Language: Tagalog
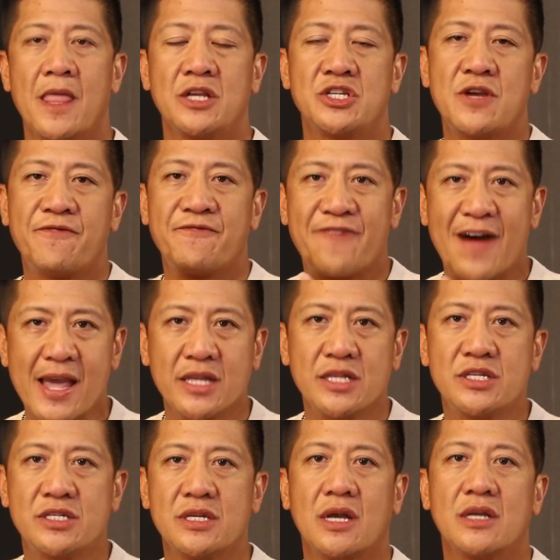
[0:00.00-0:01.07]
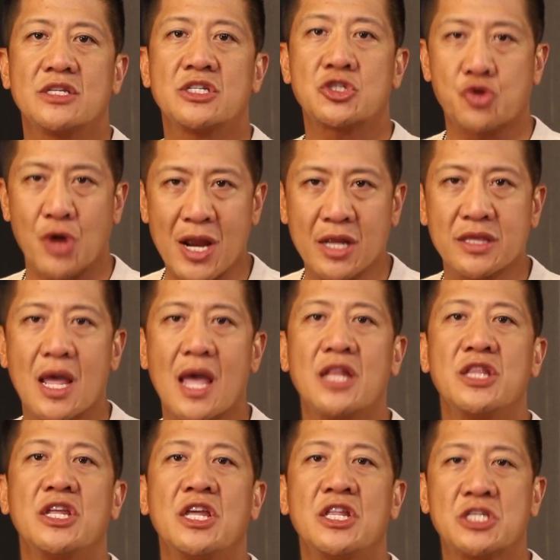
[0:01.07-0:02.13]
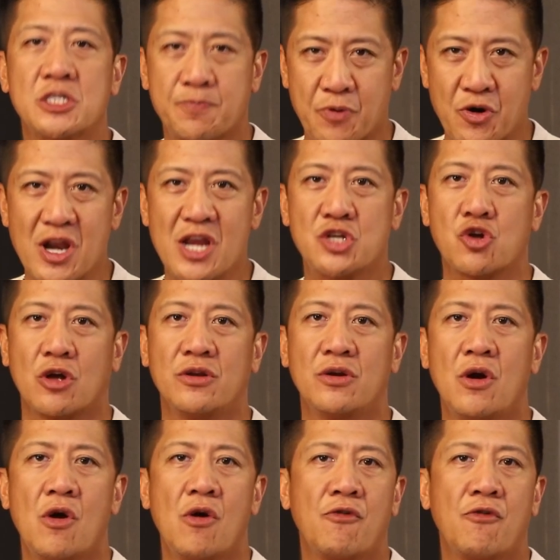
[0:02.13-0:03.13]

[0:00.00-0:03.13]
she finds strength and inspiration